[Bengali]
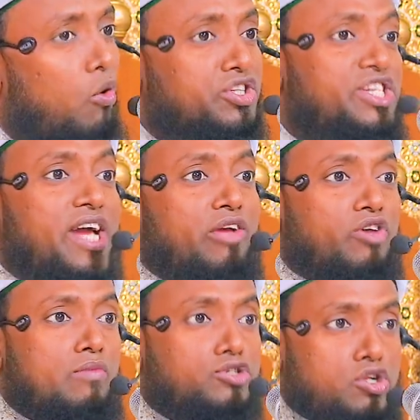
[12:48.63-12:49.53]
অস্বীকার
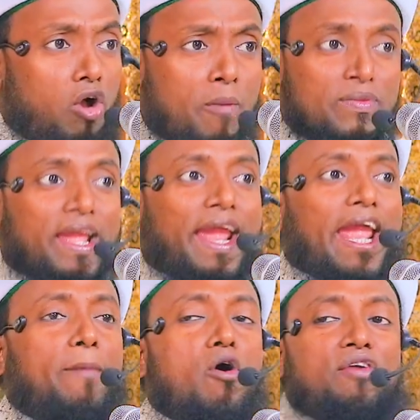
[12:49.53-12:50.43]
করে বসলো
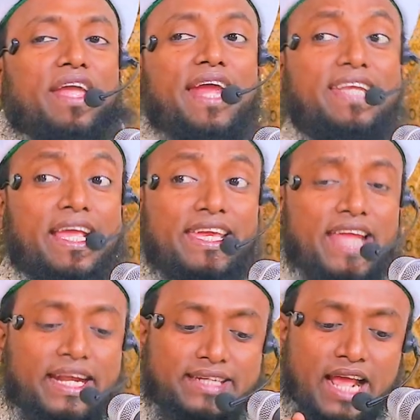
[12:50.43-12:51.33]
এবং এটাকে
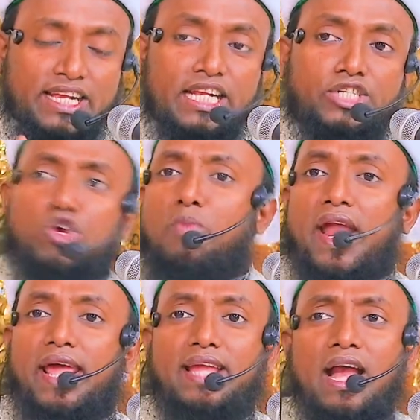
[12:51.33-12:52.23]
একটা ইস্যু
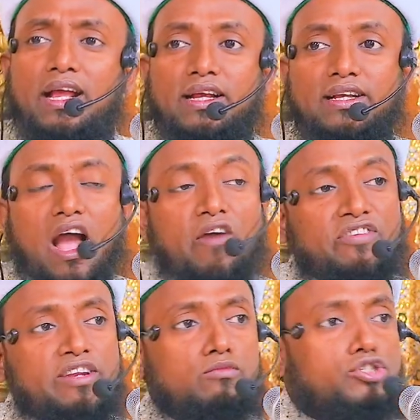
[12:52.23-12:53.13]
বানায়া
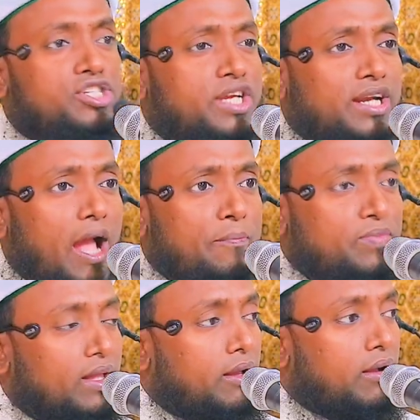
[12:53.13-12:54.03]
কাফের মুশরিকরা
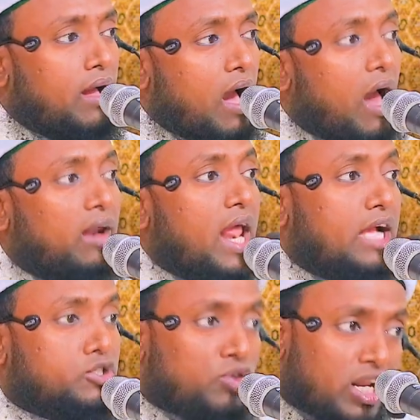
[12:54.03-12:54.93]
আল্লাহ
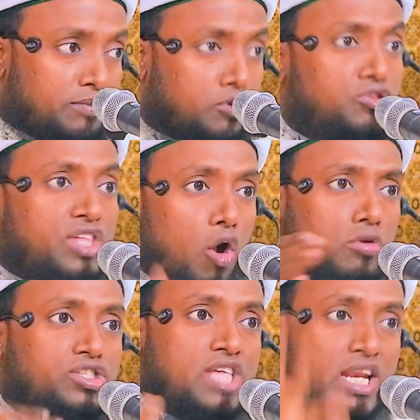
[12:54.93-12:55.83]
রাসুলের বিরুদ্ধে
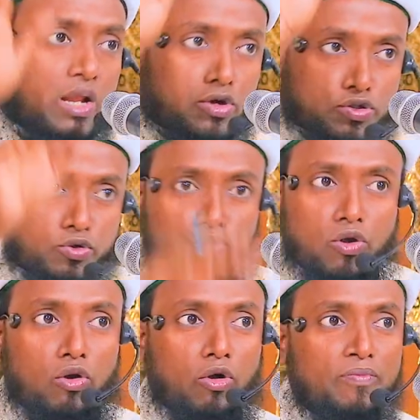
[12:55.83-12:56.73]
অবস্থান নেওয়া শুরু
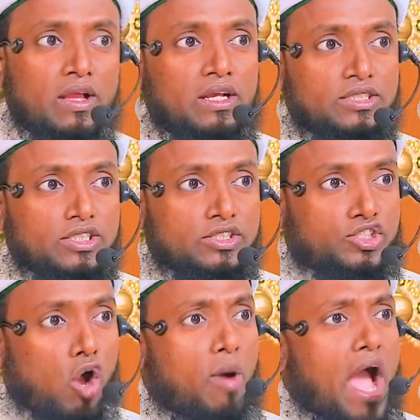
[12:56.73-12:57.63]
করলো
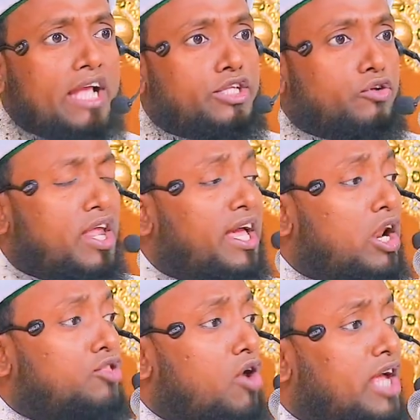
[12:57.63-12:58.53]
সবাই চলে গেল
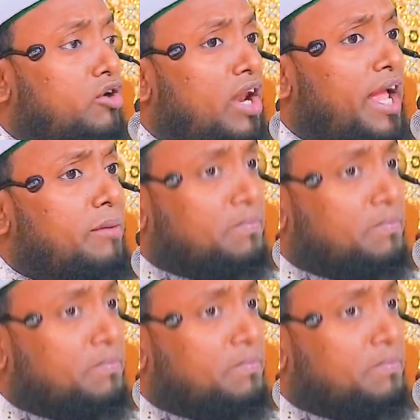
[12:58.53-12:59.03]
দলে দলে